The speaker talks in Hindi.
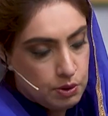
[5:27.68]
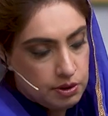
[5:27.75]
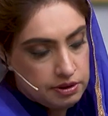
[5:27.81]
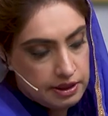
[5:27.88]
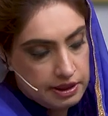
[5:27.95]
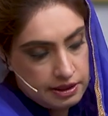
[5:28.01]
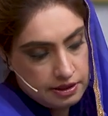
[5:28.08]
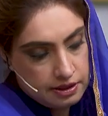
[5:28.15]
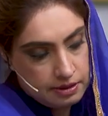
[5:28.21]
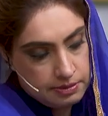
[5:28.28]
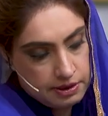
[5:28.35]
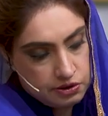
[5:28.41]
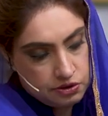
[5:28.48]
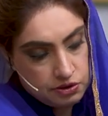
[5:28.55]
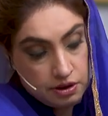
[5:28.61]
और दही का
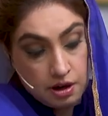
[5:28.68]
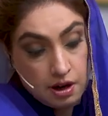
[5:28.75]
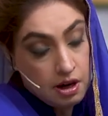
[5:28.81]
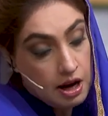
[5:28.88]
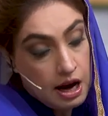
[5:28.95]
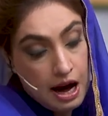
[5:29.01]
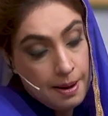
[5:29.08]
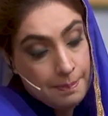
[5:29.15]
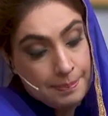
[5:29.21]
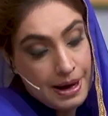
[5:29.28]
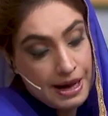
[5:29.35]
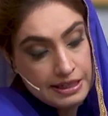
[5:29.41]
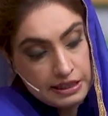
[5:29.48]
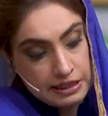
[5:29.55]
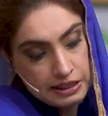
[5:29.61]
मिक्सचर अब
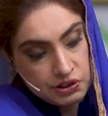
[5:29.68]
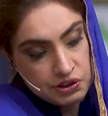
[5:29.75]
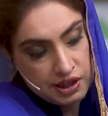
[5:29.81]
पानी नहीं